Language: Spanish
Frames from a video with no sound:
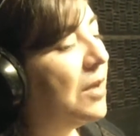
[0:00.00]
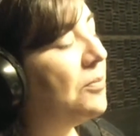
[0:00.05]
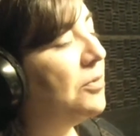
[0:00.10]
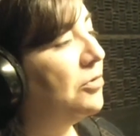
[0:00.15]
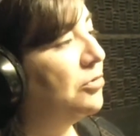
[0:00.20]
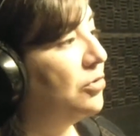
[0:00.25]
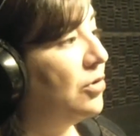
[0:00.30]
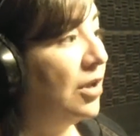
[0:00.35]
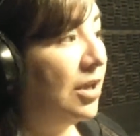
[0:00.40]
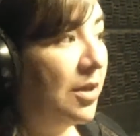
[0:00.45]
y las
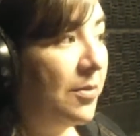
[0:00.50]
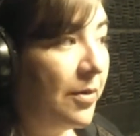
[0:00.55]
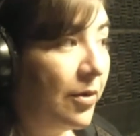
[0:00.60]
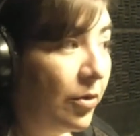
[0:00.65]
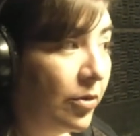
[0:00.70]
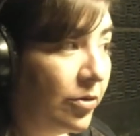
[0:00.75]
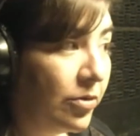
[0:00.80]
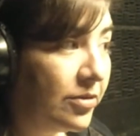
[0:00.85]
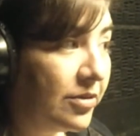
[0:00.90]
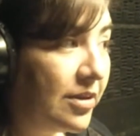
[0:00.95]
personas que
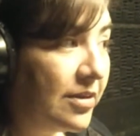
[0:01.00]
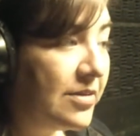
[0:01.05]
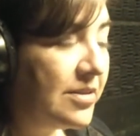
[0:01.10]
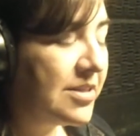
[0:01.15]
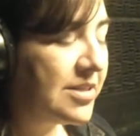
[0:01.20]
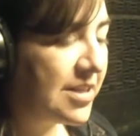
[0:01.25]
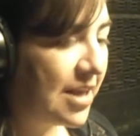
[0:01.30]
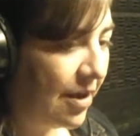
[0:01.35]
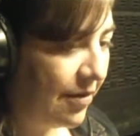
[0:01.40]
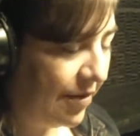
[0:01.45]
me
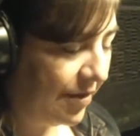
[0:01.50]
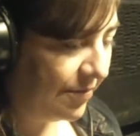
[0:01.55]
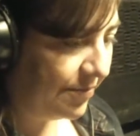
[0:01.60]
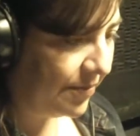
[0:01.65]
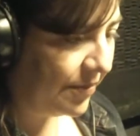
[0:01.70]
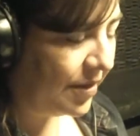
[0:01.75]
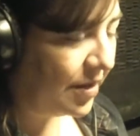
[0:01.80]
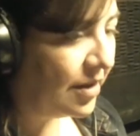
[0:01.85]
conocen saben